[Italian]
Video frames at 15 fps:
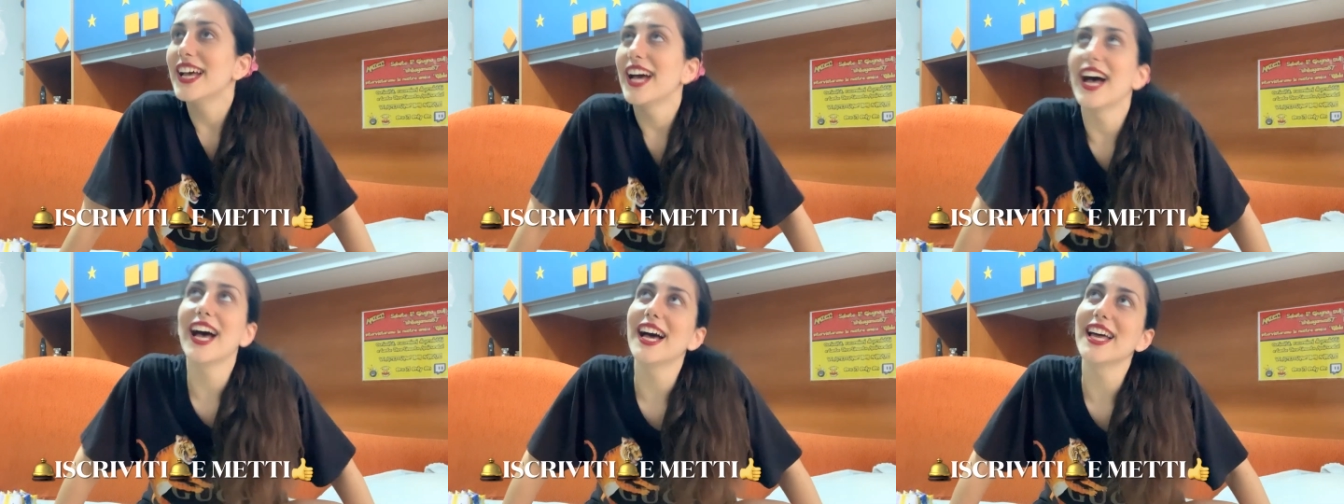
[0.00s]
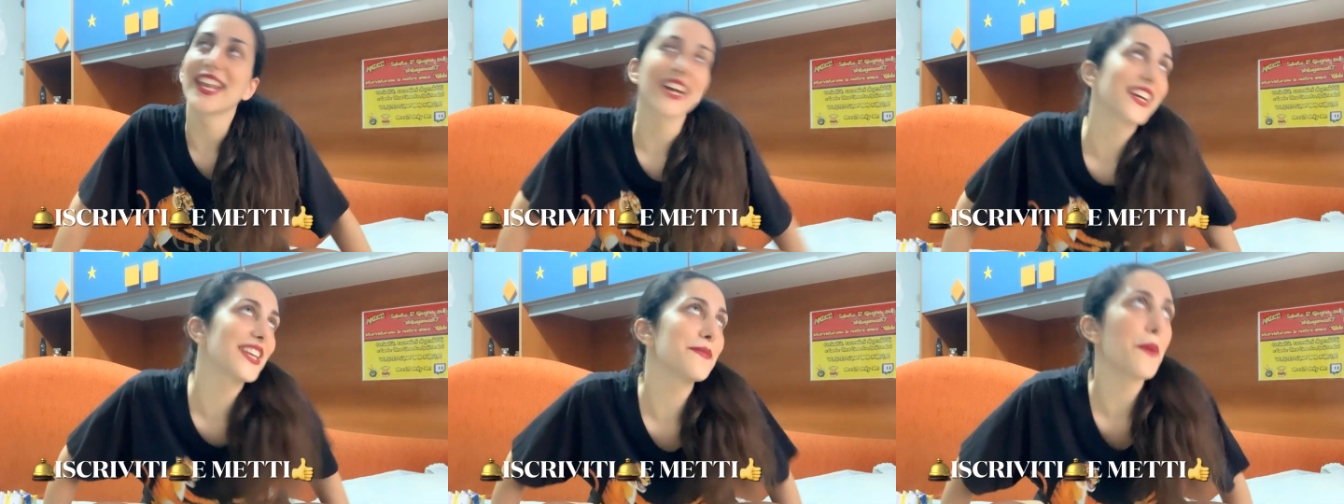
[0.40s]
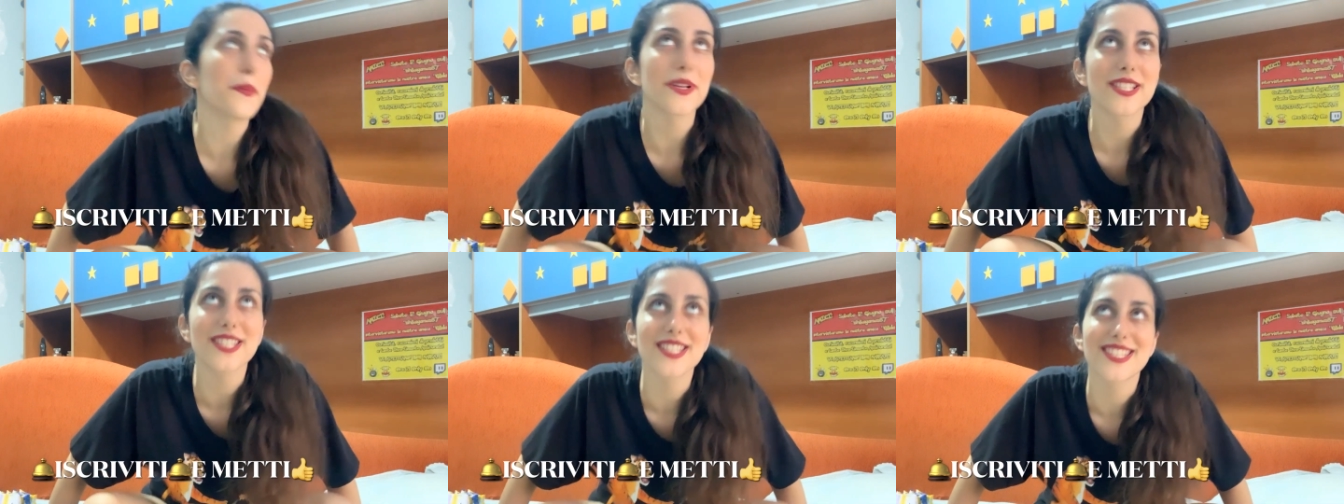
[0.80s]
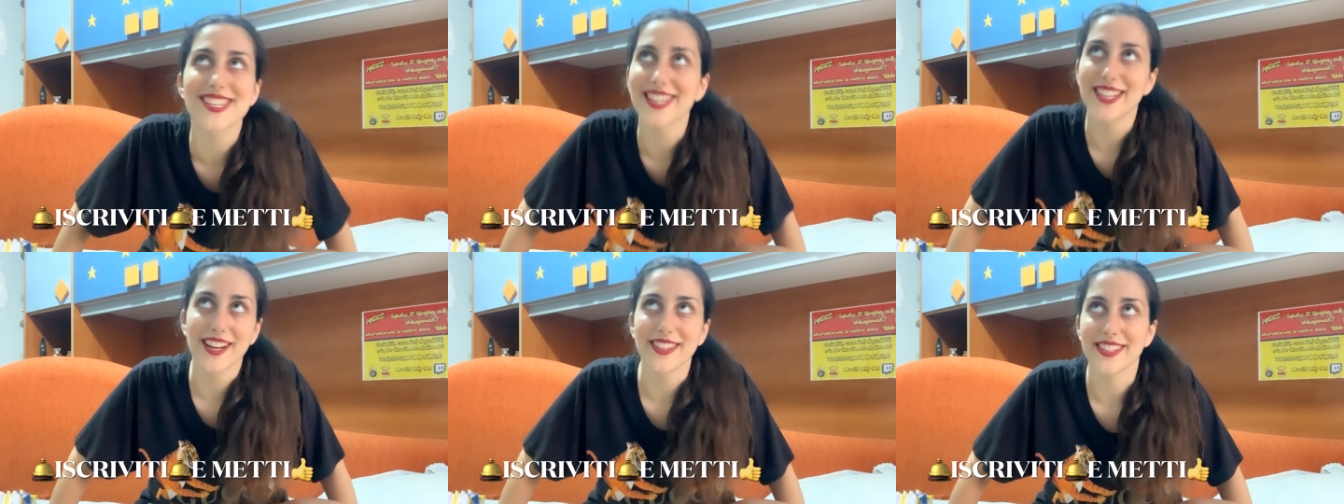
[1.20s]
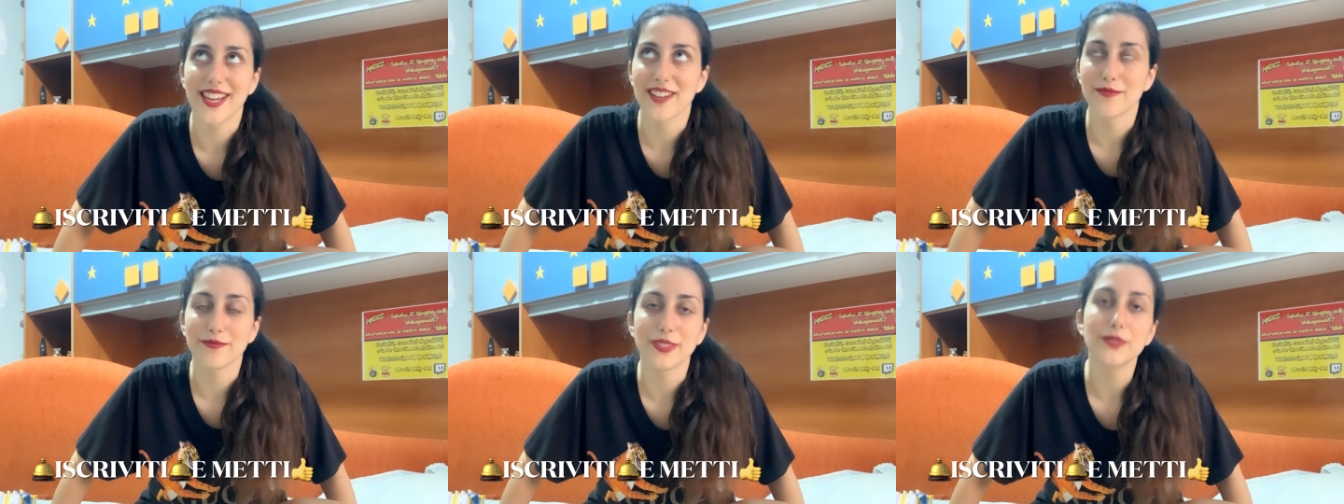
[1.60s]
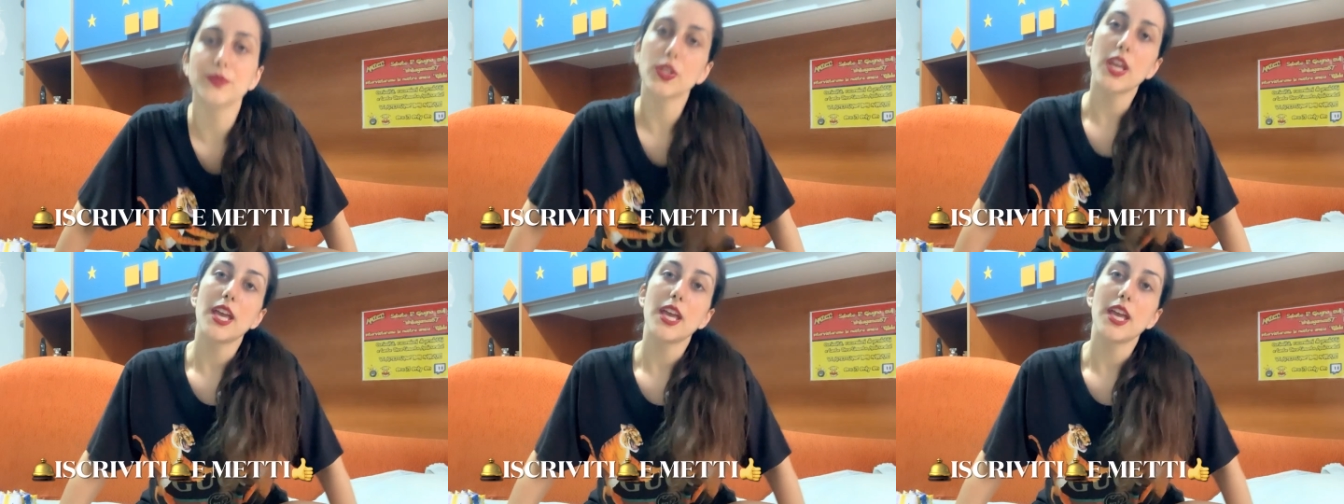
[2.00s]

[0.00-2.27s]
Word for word: Ah, la crema pasticcera, andiamo.